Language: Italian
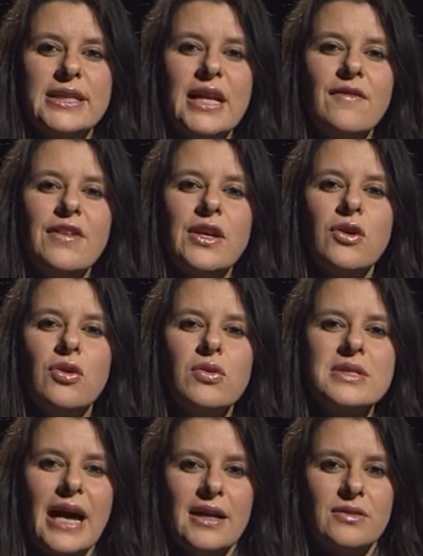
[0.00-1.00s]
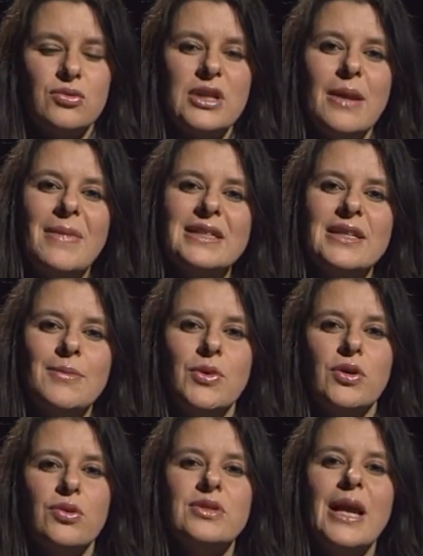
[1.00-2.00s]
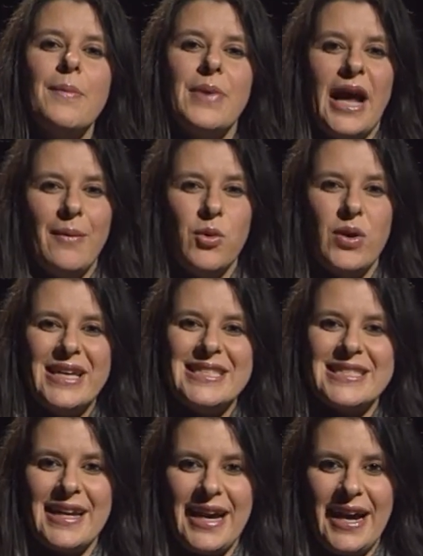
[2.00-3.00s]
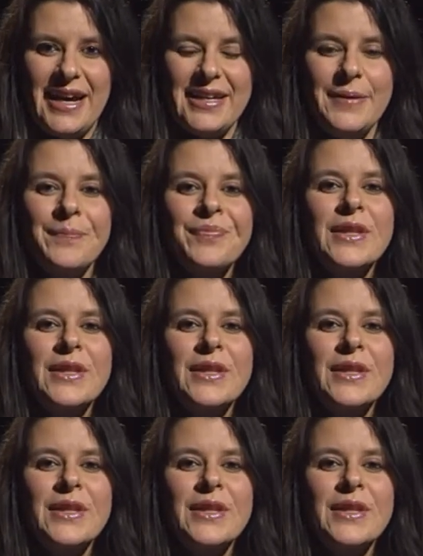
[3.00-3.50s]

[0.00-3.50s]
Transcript: del vincolo santo del matrimonio tra Abramo e Sarai.